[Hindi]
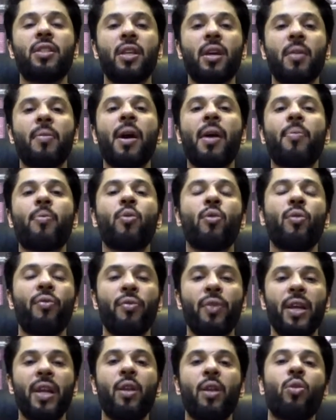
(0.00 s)
जब आपको
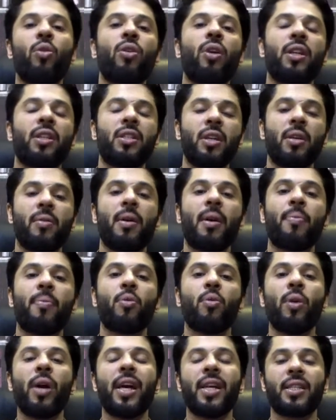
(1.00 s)
फील हो और जब
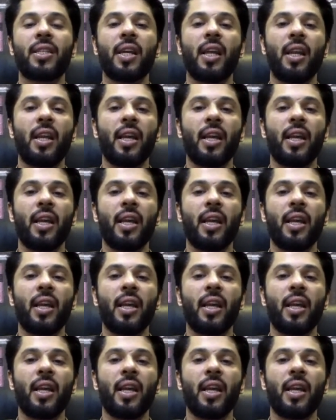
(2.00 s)
आपको ऐसा